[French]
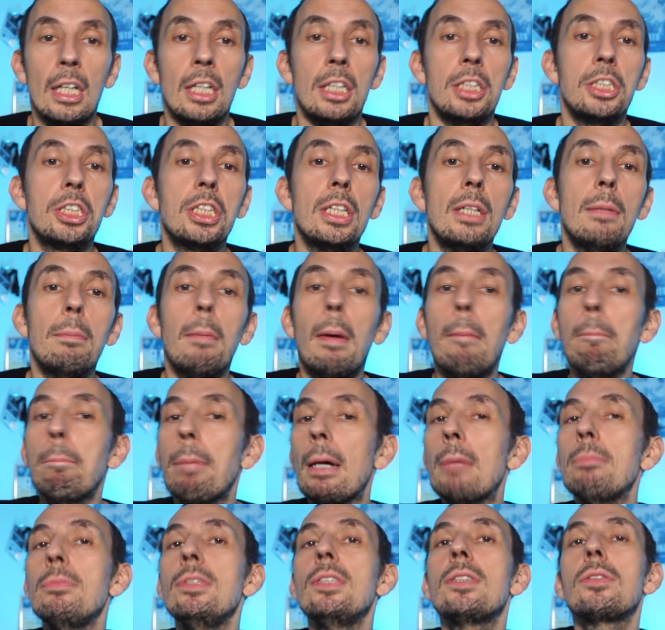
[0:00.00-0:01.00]
J'ai même
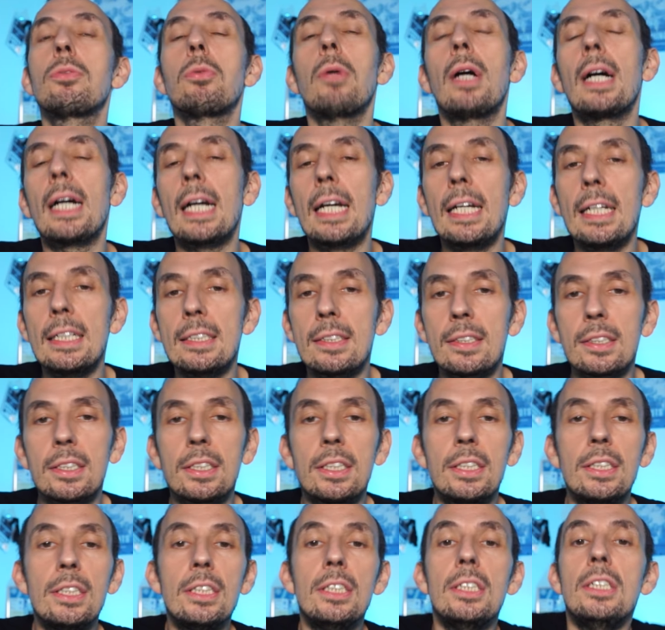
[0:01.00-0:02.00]
pas mis Suarez
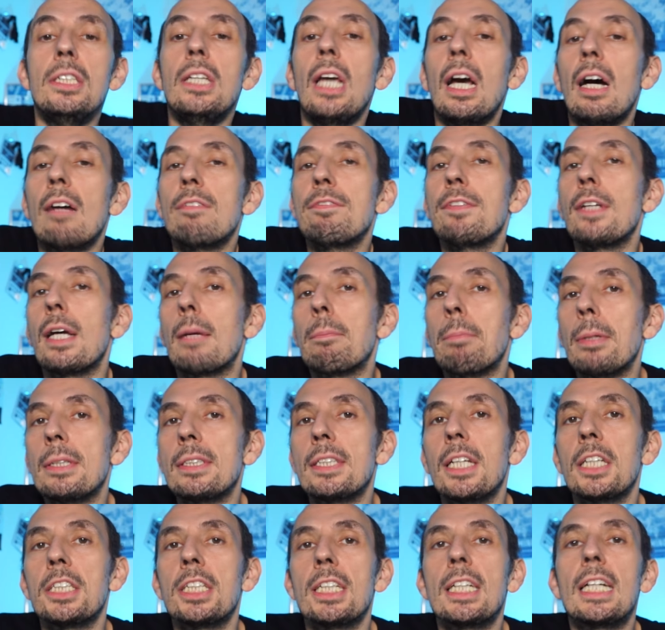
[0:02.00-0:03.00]
qui a fait un
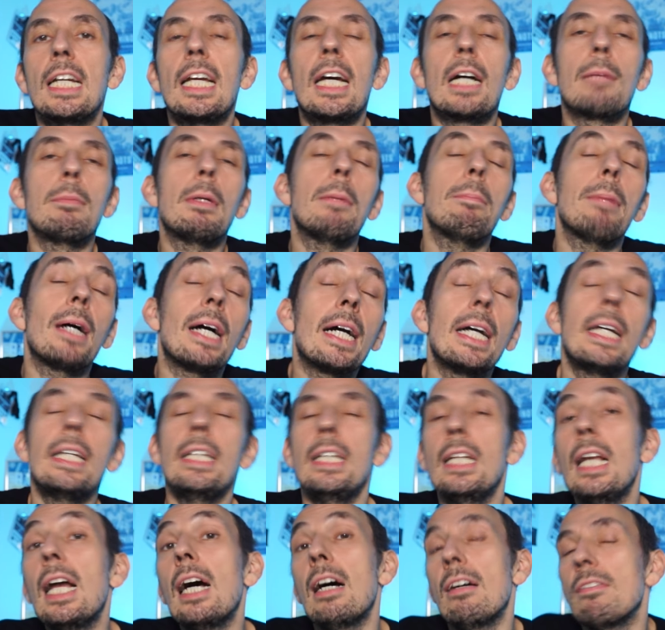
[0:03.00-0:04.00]
passage éclair, mais pareil,
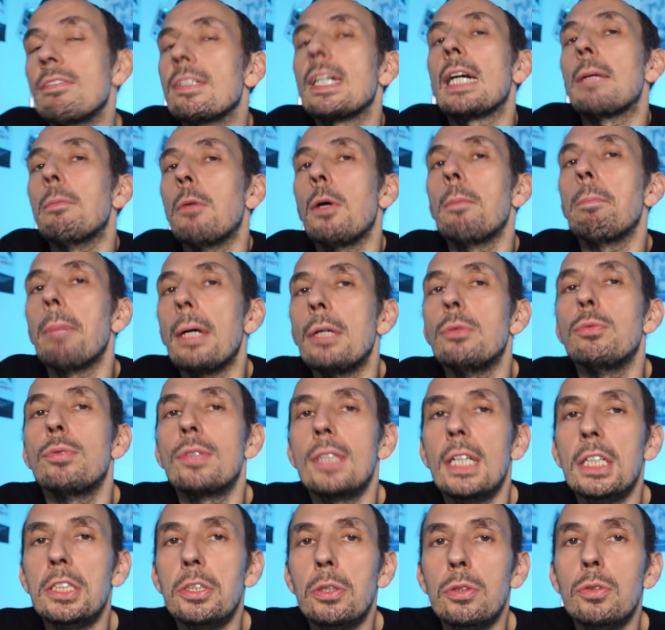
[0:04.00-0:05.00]
il a vraiment pas eu
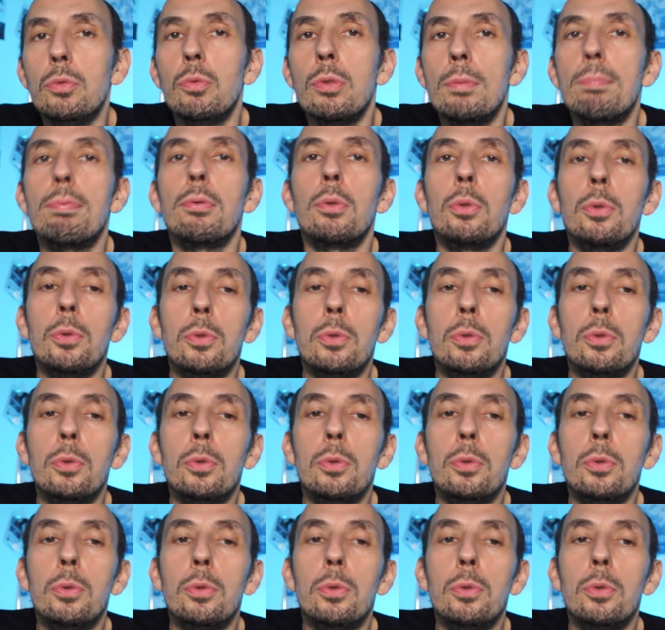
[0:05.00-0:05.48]
sa chance lui pour